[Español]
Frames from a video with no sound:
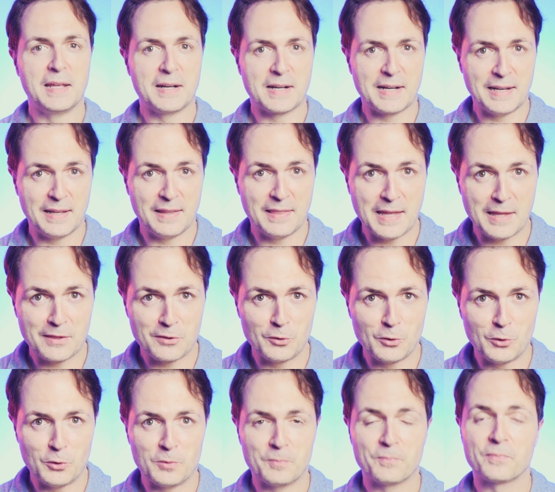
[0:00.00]
En realidad
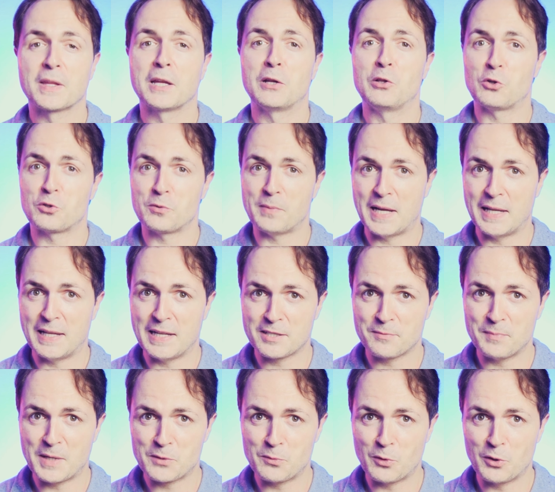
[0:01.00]
no. Los
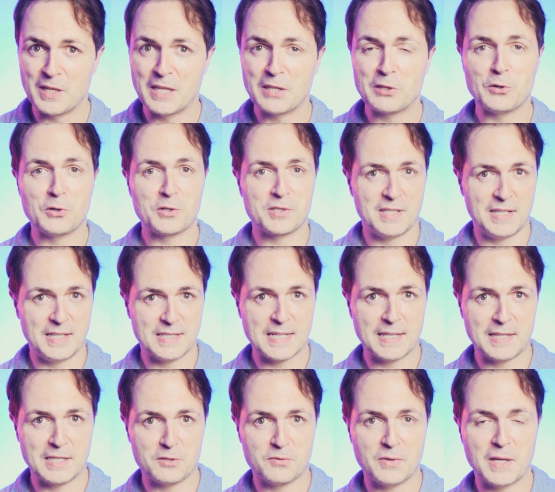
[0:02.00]
bailes más bonitos y
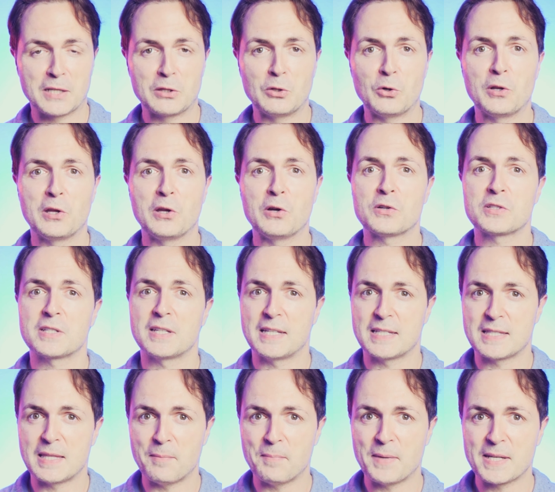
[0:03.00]
satisfactorios
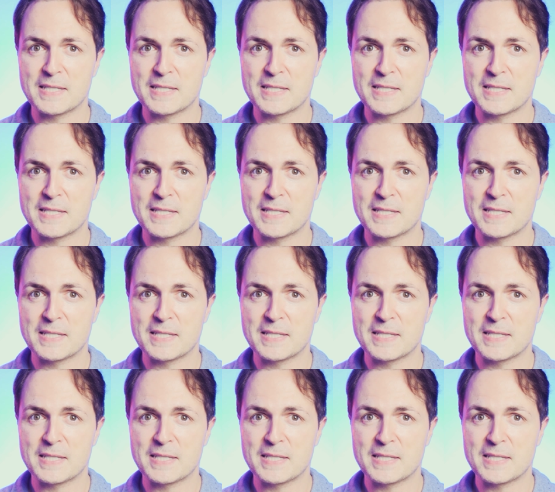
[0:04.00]
están